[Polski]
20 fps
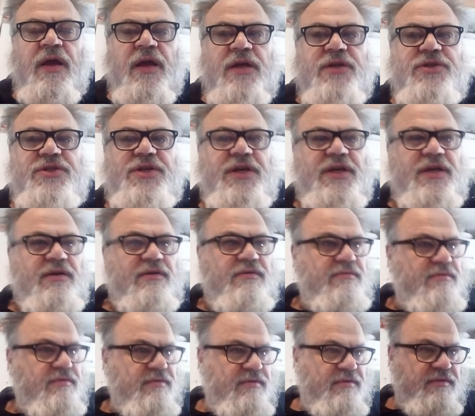Czy
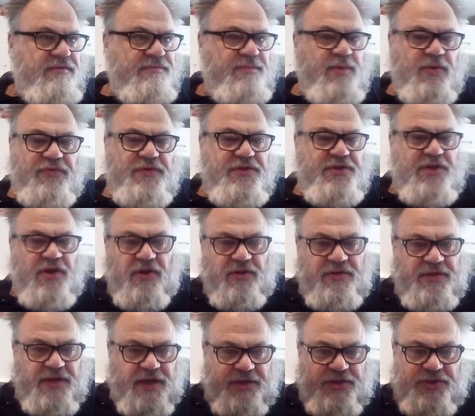y, był
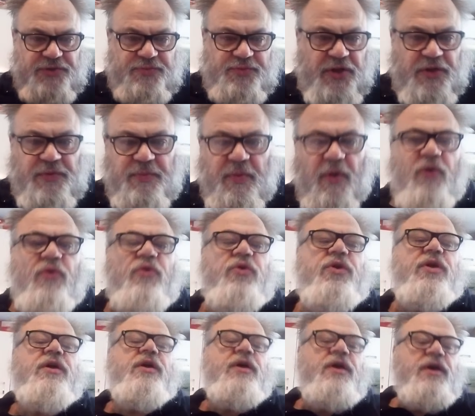wydzielony jakiś
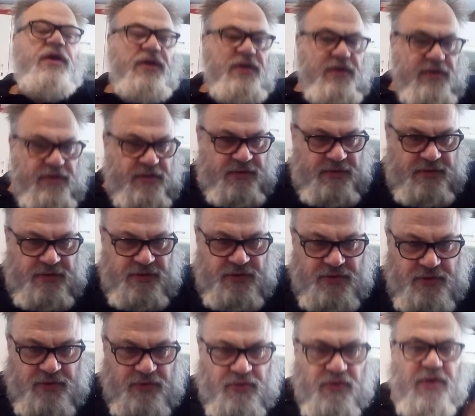przedpokój,
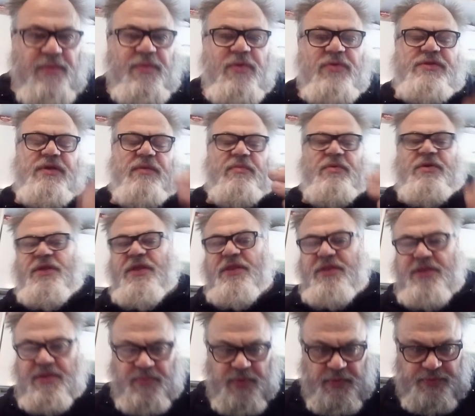który był
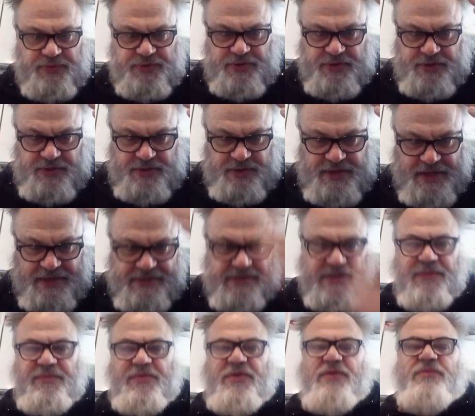zamknięty y,
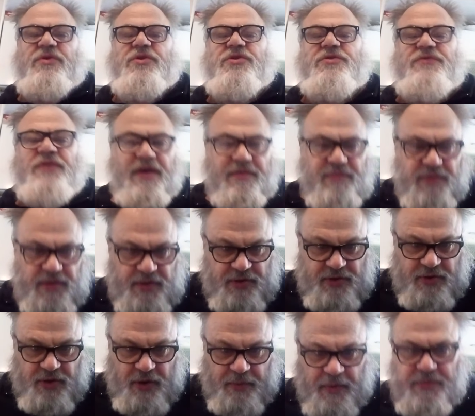następnymi drzwiami
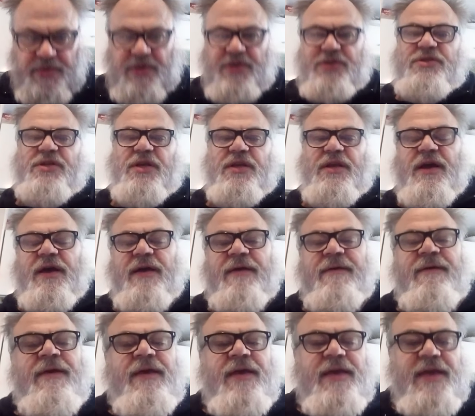do pomieszczenia
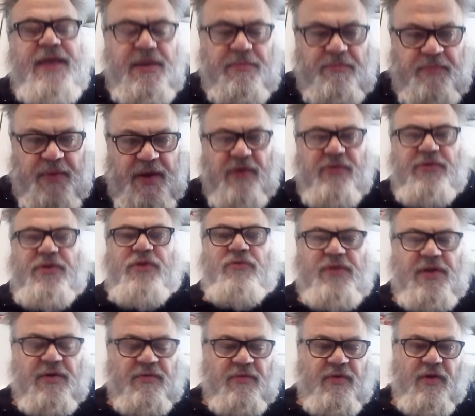i pełnił
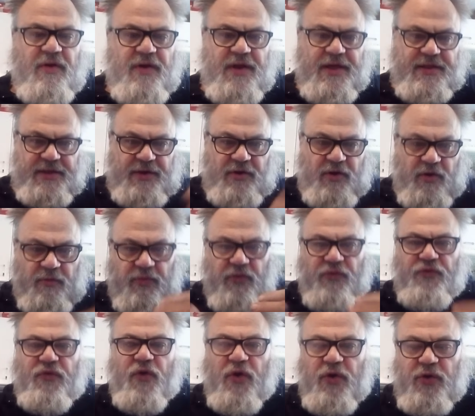tę rolę tego
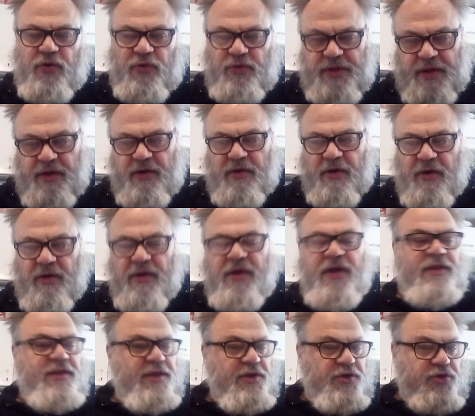buforu, tego,
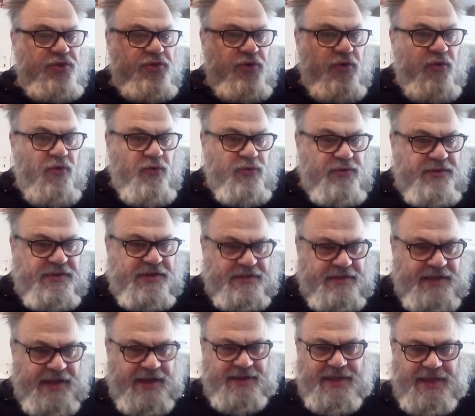tej śluzy
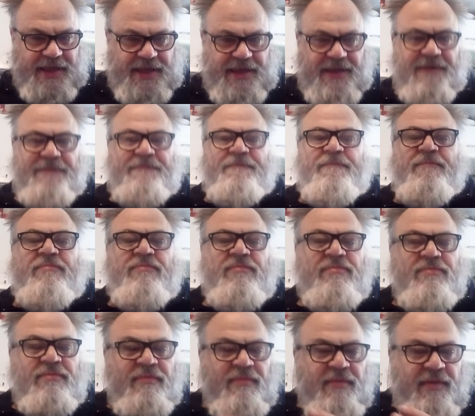takiej,
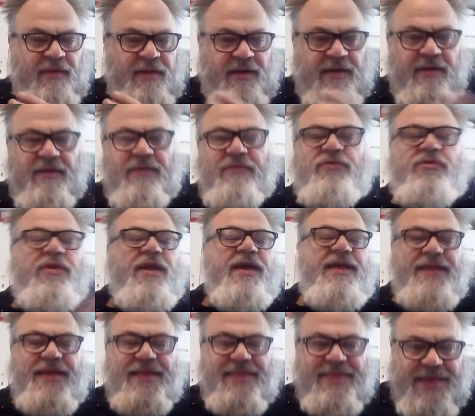w której
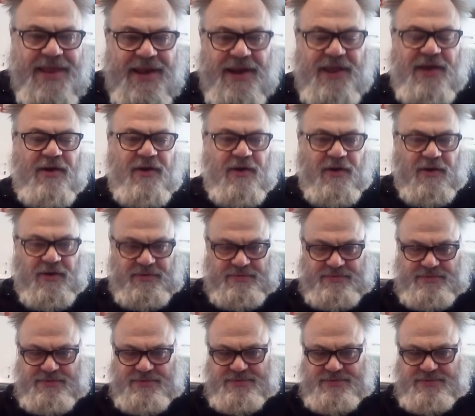nie tylko